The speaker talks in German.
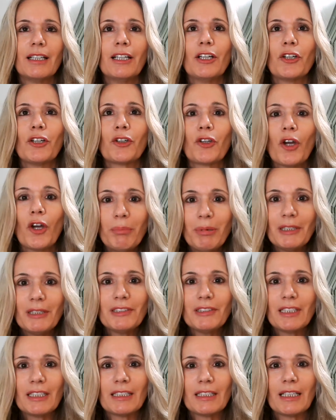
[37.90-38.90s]

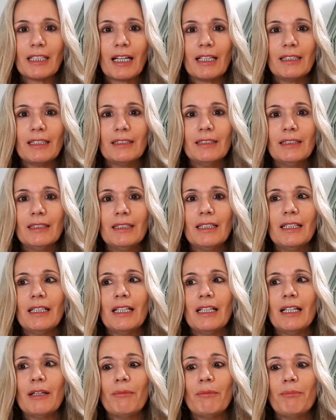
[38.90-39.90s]
Körpersignale
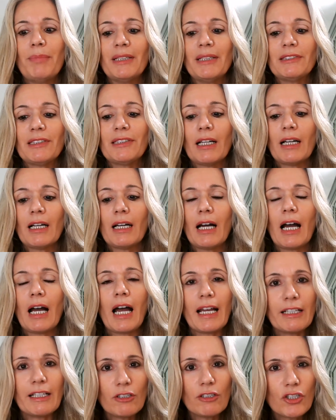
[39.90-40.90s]
besser
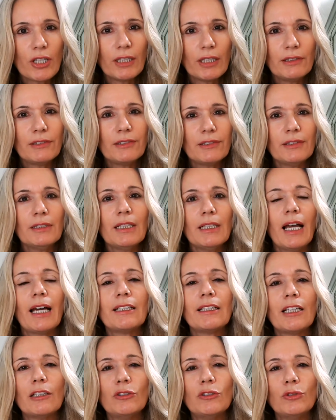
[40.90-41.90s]
einschätzen,
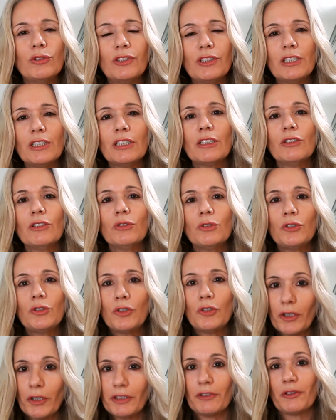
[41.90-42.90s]
analysieren und
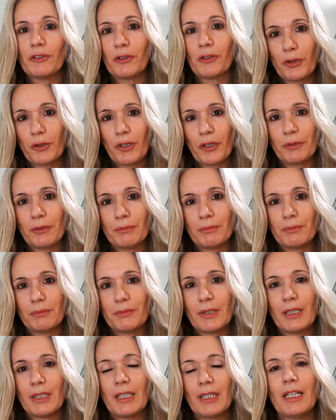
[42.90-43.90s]
deuten zu können.
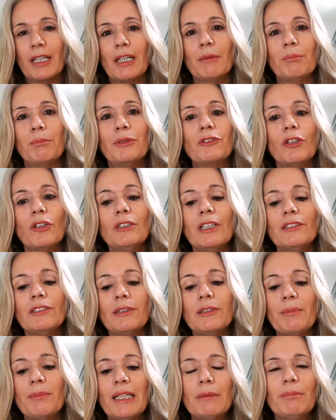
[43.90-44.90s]
Besonders
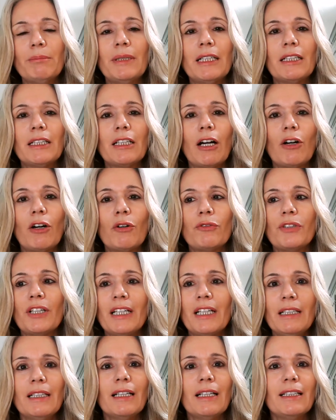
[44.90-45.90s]
im Hinblick auf
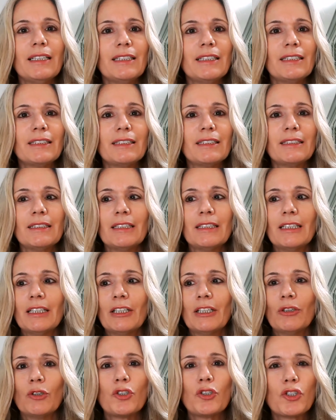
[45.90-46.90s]
hinderliche
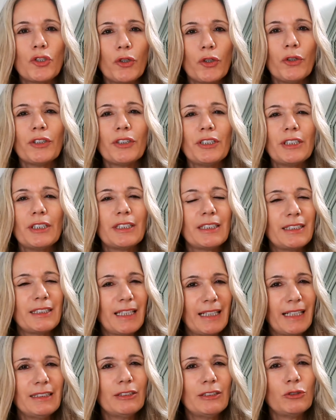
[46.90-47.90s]
und störende
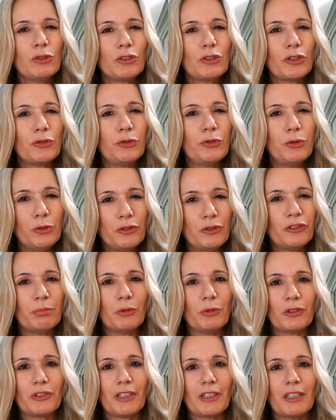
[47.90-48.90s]
Gedanken und
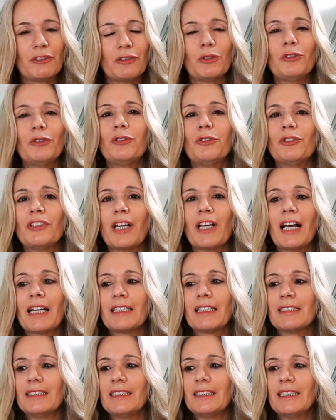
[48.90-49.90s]
Gefühlsmuster,
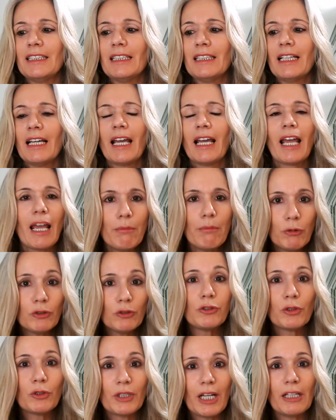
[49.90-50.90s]
sozusagen die
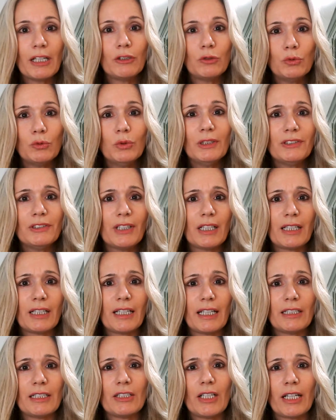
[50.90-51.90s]
emotionale Ursache
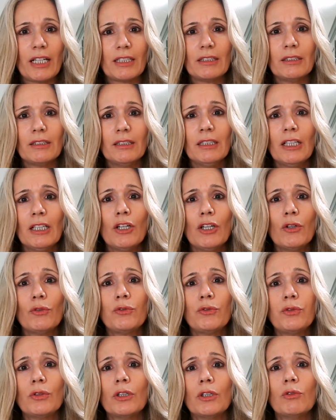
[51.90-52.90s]
entdecken
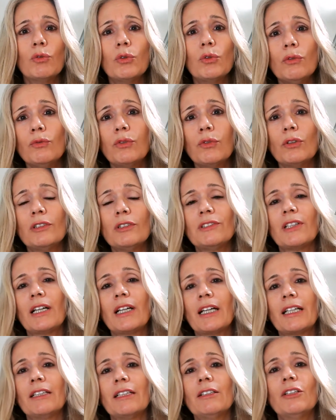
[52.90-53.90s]
für
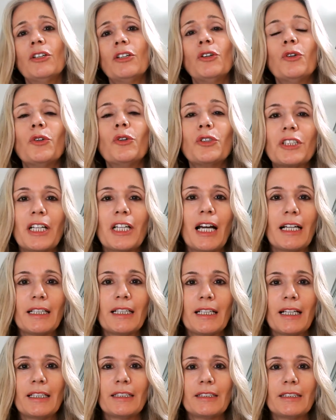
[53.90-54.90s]
Unwohlsein und
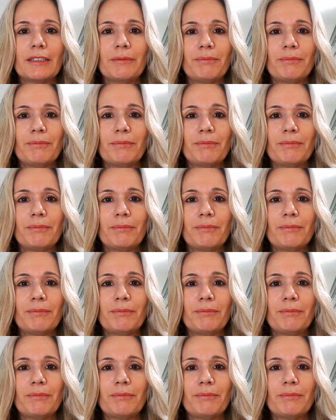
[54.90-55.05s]
Krankheit.